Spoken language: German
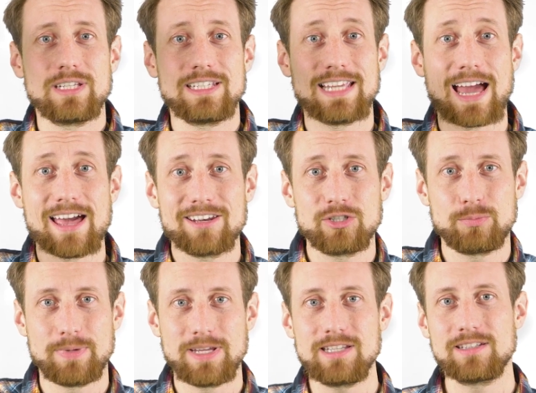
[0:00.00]
oder Jahre
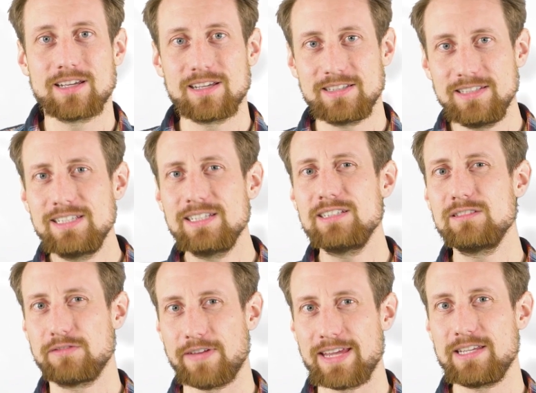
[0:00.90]
später
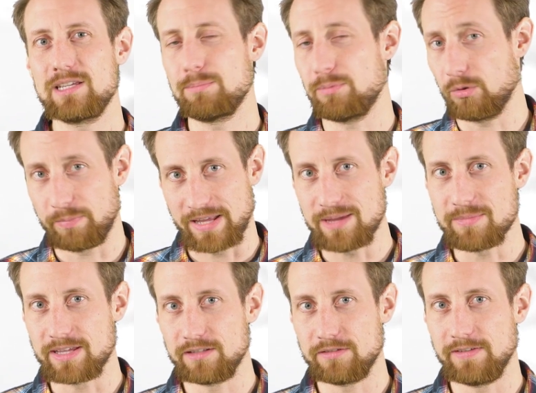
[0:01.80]
irgendwelche
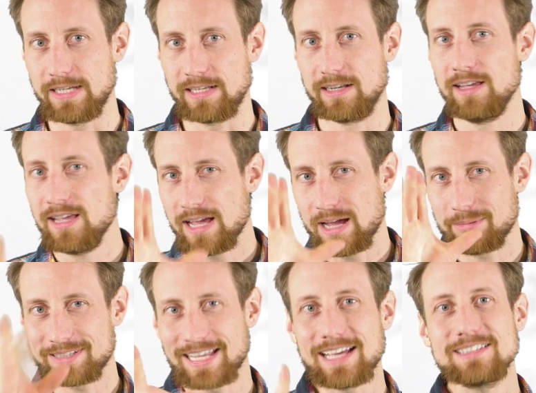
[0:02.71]
Probleme entwickle.
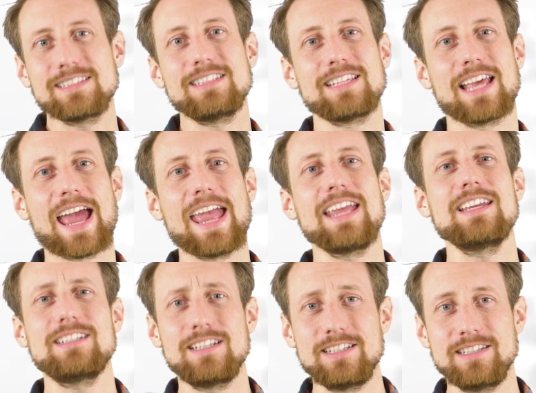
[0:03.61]
Aber das ist
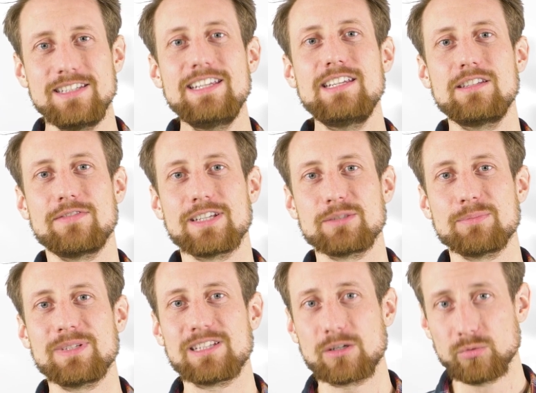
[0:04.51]
eigentlich nicht, was
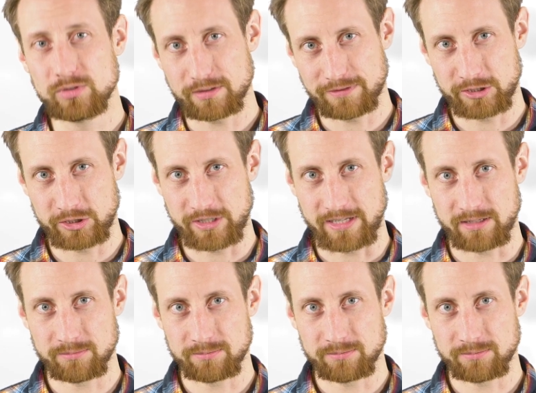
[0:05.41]
man darunter versteht.